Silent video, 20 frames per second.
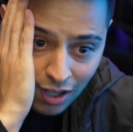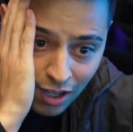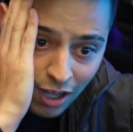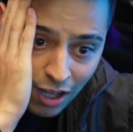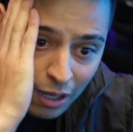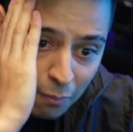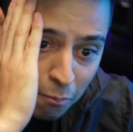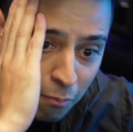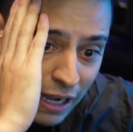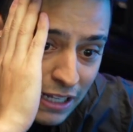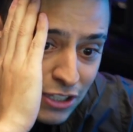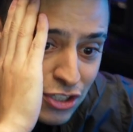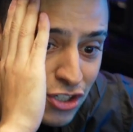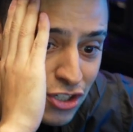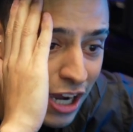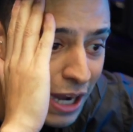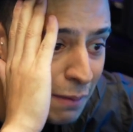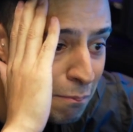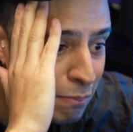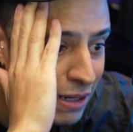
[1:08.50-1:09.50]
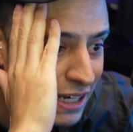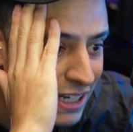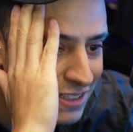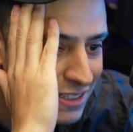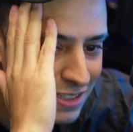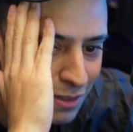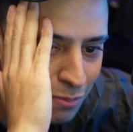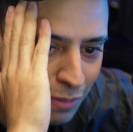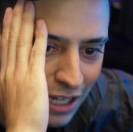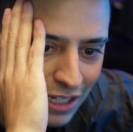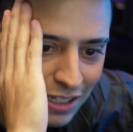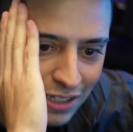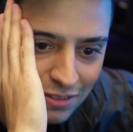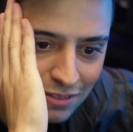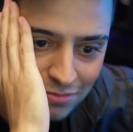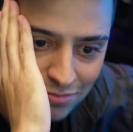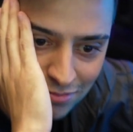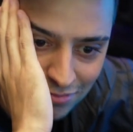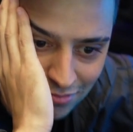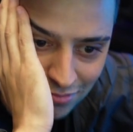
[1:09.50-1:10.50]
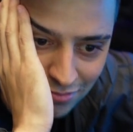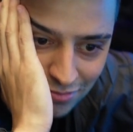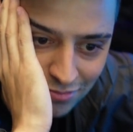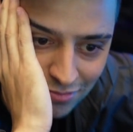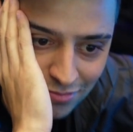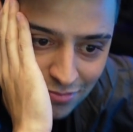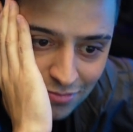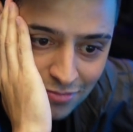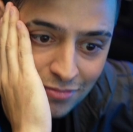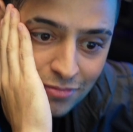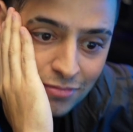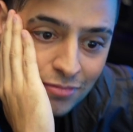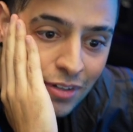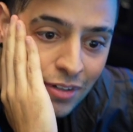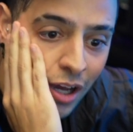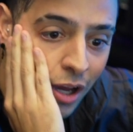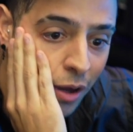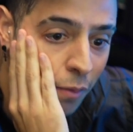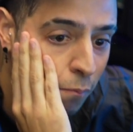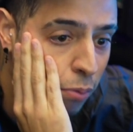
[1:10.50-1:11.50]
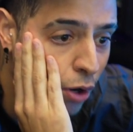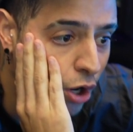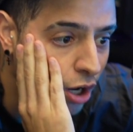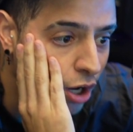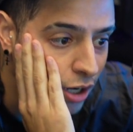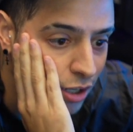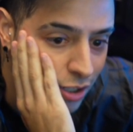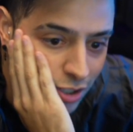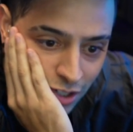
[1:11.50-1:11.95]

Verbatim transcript: Bati uma brisa, malandro. Porra,